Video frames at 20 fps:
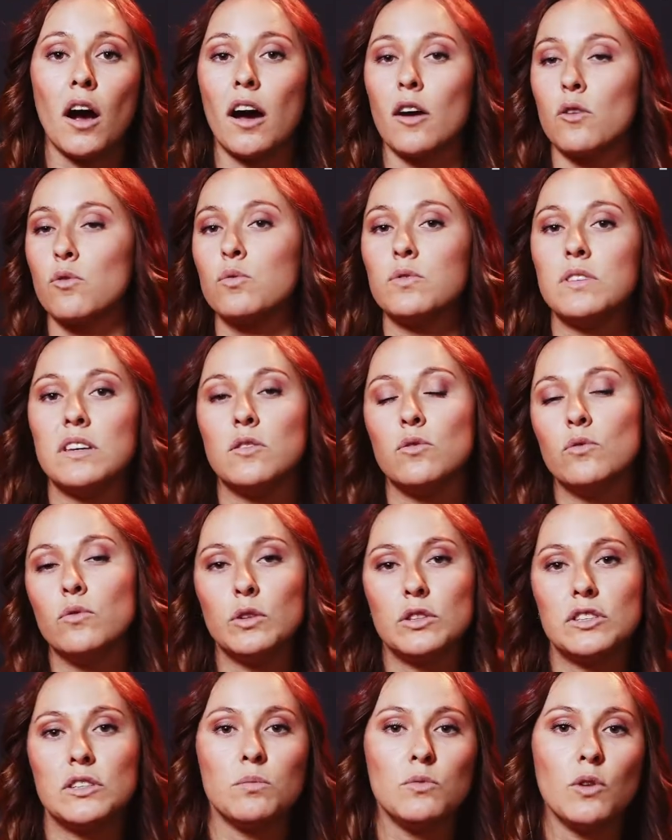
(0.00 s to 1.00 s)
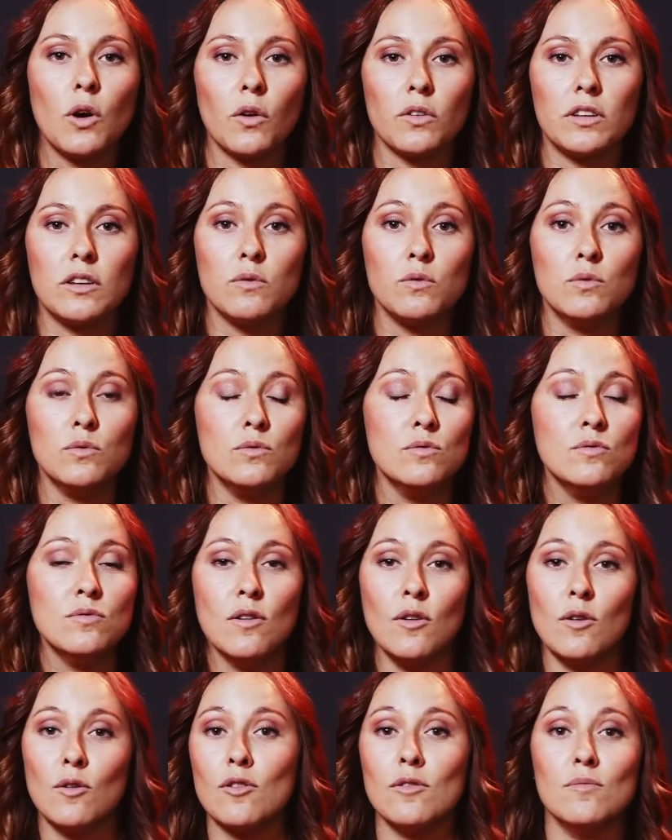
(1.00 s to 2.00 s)
rajouter de nouveaux types de
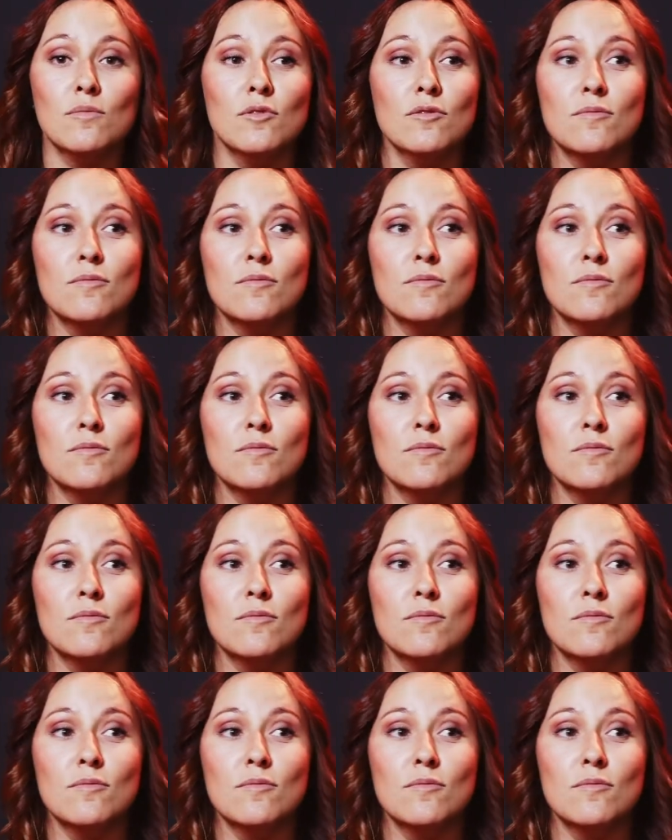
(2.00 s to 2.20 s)
rendez-vous, euh, comme